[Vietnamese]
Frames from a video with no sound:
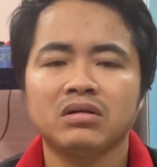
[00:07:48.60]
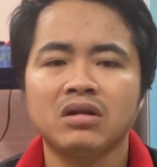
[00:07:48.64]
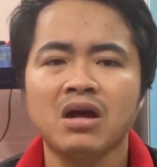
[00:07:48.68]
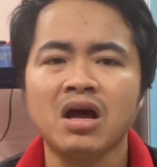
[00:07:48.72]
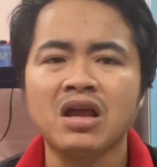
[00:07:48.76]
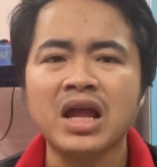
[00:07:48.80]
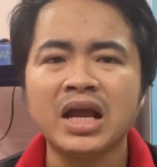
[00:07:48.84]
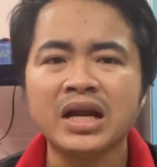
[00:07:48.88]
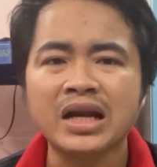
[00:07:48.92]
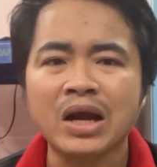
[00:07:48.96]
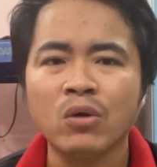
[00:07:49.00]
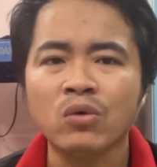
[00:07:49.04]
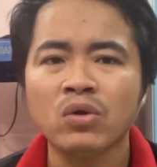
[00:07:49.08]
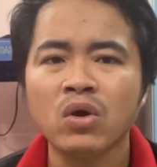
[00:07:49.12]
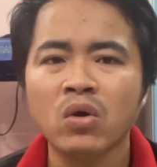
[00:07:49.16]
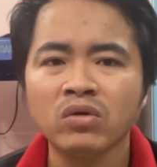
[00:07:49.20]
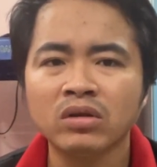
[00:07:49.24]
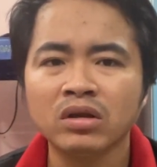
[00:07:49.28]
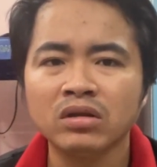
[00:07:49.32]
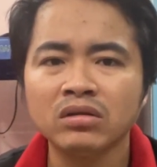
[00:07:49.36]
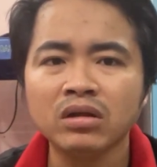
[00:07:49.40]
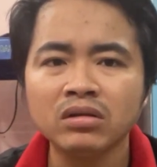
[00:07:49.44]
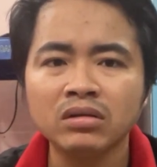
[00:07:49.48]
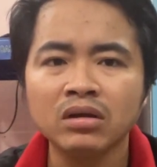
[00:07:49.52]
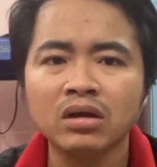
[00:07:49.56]
thời gian đầu vô
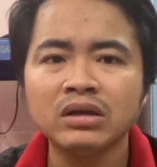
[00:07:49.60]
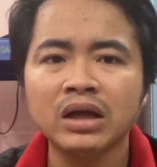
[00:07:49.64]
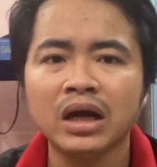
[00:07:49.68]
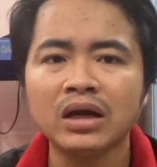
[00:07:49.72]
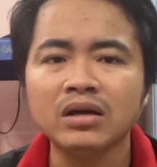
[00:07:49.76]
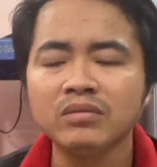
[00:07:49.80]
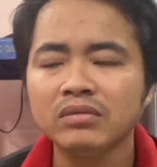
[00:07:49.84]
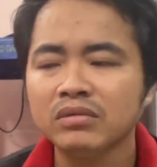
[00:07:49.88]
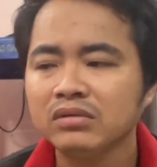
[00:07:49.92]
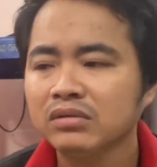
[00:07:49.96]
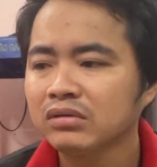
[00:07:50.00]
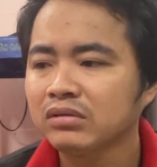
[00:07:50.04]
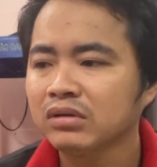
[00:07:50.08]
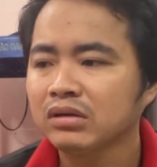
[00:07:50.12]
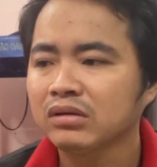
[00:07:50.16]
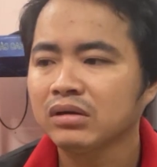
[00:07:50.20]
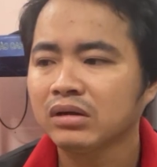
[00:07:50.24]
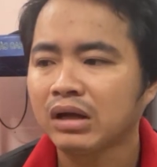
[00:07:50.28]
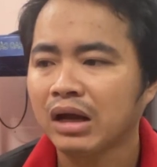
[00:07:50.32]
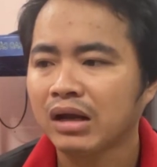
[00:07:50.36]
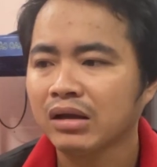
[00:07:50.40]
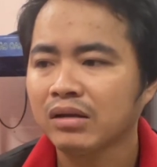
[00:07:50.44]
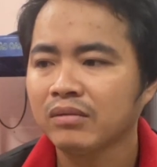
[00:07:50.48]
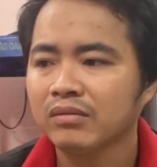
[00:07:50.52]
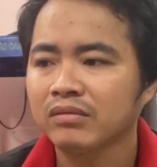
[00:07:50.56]
tôi, tư vấn
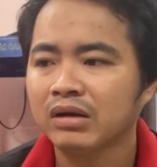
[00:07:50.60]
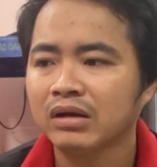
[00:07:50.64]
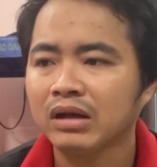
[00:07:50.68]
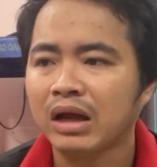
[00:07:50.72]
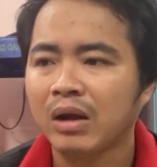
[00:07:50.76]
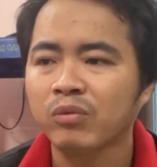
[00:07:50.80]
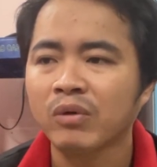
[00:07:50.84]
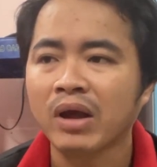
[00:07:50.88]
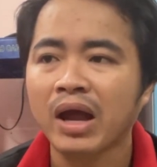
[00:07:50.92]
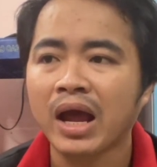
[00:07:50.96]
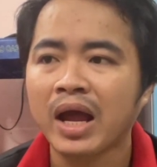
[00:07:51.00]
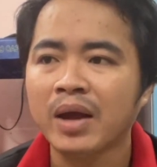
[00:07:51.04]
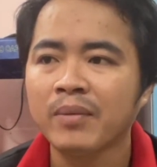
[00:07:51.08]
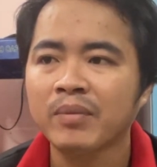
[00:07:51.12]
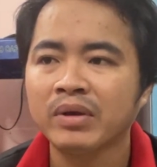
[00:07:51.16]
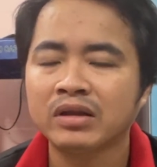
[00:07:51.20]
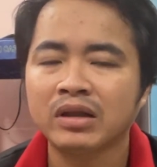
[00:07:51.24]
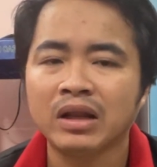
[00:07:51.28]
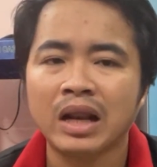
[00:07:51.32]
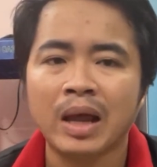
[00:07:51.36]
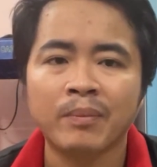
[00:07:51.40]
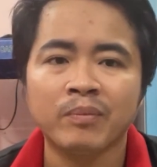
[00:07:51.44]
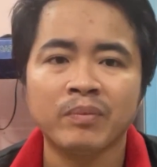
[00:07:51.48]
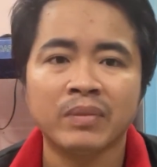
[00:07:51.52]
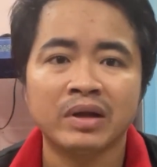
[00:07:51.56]
học nghề mình
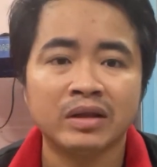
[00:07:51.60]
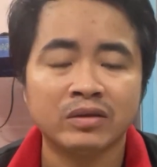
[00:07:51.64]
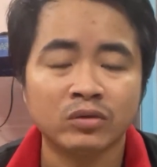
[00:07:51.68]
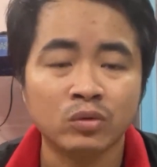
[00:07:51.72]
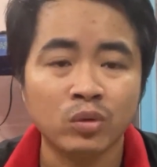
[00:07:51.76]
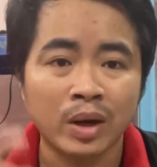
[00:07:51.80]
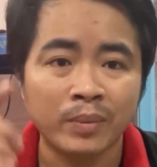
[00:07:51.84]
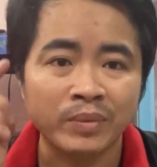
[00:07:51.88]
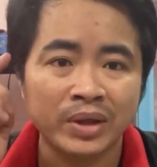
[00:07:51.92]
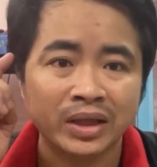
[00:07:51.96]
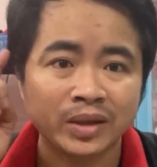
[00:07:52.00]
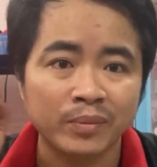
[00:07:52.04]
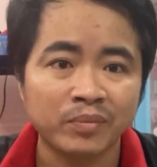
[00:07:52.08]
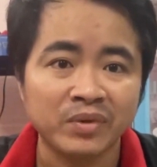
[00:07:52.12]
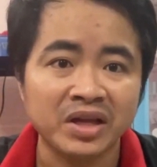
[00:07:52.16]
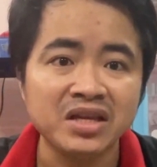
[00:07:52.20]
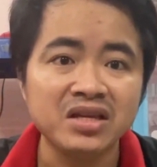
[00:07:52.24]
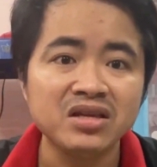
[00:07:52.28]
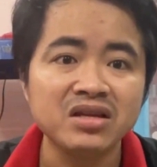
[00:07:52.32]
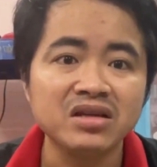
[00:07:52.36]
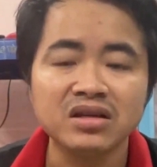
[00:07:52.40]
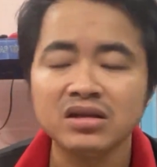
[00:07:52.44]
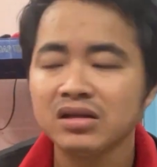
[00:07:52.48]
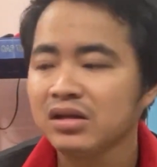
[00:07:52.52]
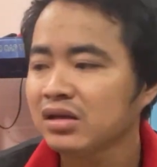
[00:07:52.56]
làm mình tôi làm việc tâm lý
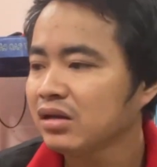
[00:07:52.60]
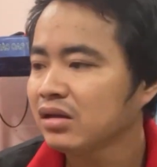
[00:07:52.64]
chứ